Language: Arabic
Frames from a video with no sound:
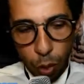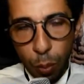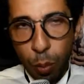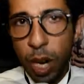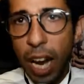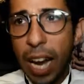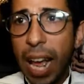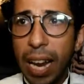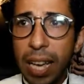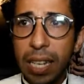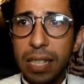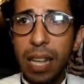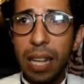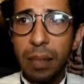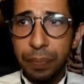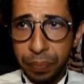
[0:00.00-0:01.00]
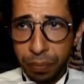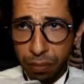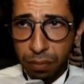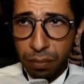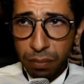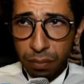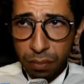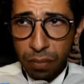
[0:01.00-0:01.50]
وبناء على كده
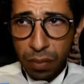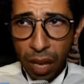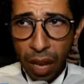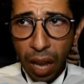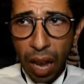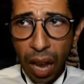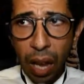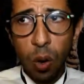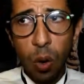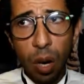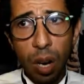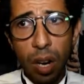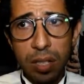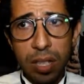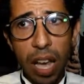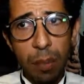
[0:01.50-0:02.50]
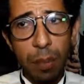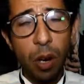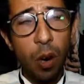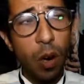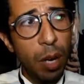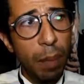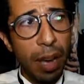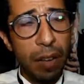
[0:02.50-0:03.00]
قالوا خلاص ايمن
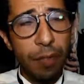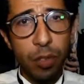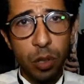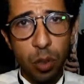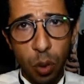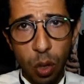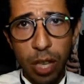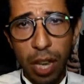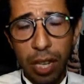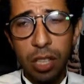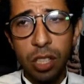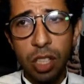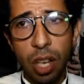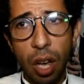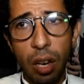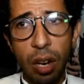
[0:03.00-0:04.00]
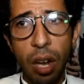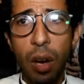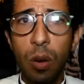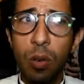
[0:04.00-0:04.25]
هو اللي معانا في الدور يعني ان شاء الله